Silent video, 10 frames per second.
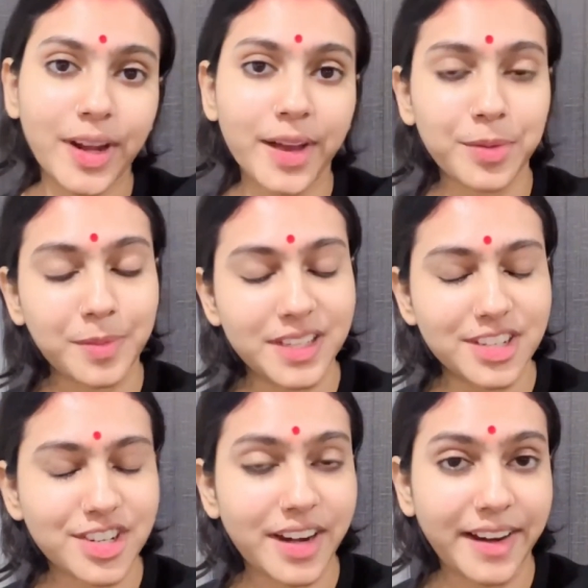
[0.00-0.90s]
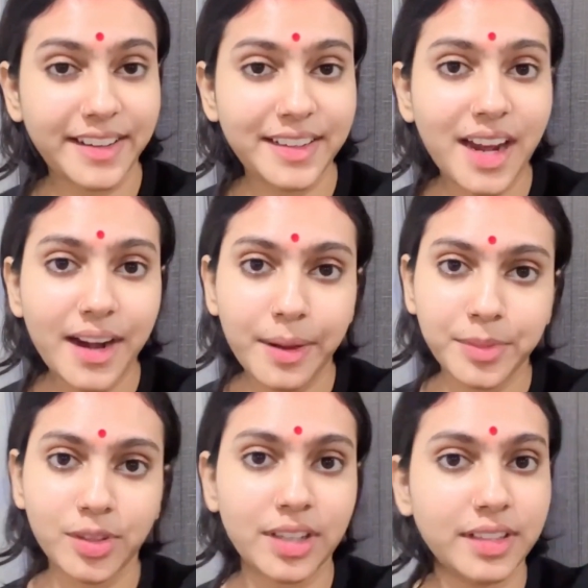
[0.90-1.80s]
এখন বাজে সাড়ে আটটা আর
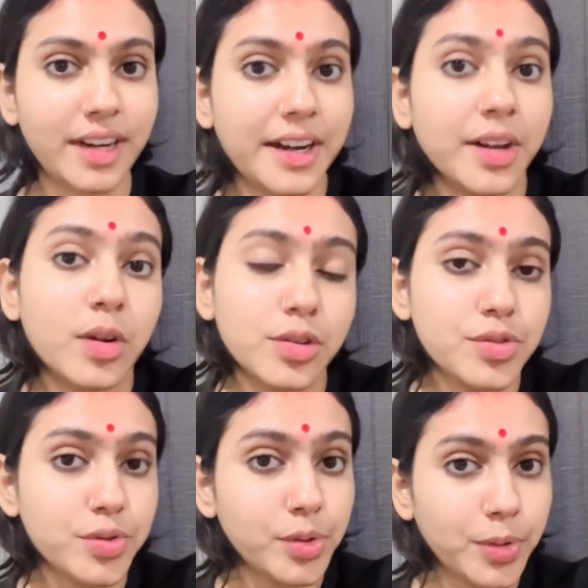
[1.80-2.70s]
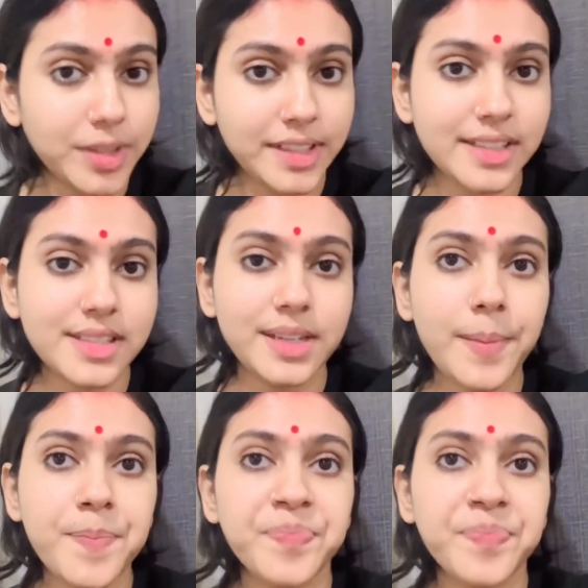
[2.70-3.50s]
আমি তো রাতে রান্না করা শুরু করে দিয়েছি